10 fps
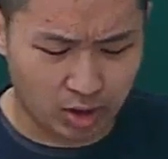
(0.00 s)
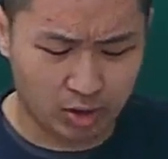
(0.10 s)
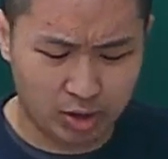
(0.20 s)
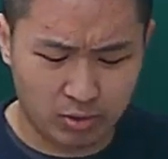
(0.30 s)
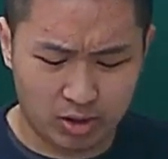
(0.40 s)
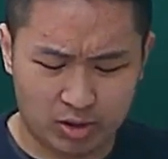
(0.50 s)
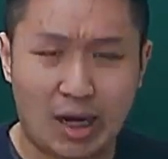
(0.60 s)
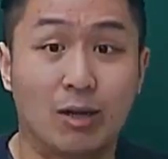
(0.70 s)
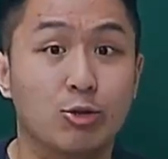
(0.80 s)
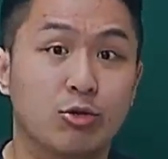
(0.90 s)
因为
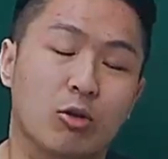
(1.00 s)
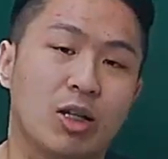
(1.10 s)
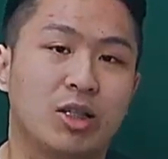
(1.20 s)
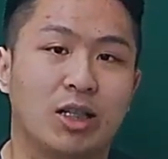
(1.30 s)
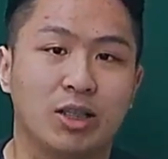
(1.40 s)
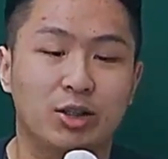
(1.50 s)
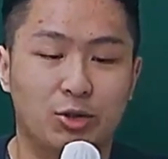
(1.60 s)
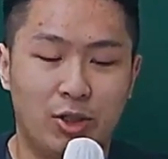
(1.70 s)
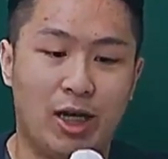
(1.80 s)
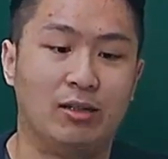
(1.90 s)
堂数的关系啊，其实只
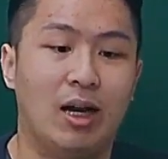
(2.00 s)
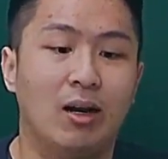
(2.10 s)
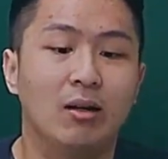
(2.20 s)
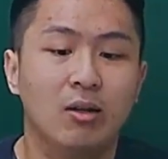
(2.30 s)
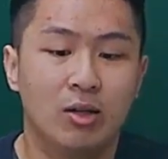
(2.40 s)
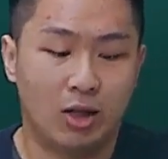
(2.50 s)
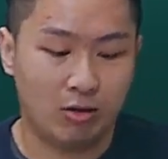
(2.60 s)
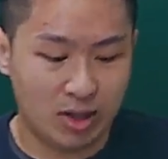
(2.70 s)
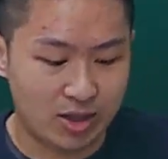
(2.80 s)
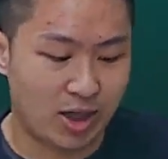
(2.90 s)
有2堂，然后
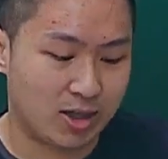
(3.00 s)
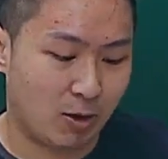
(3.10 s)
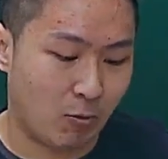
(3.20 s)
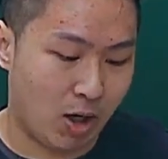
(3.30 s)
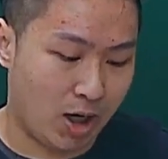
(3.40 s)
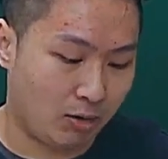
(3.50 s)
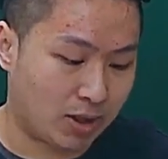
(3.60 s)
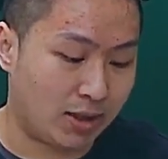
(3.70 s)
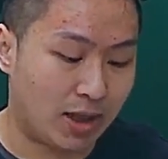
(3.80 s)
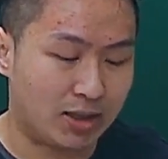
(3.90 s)
再加上我还要
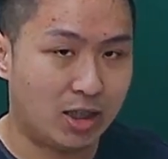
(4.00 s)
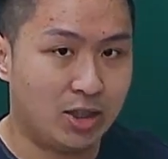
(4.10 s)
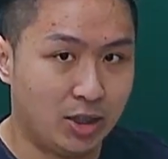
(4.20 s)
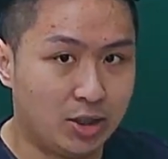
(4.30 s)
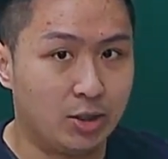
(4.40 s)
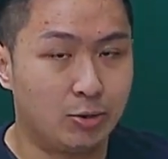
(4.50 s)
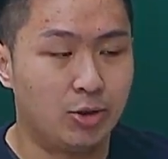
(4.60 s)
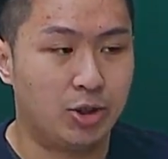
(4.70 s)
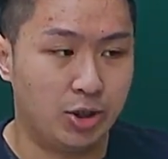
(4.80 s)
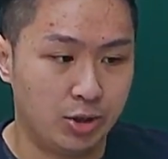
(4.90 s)
带大家解题，所以
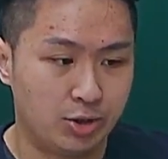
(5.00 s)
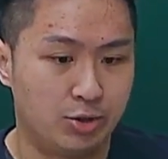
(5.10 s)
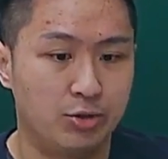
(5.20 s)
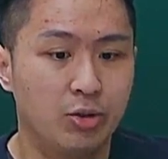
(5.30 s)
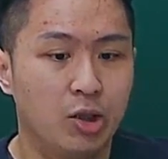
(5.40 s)
其实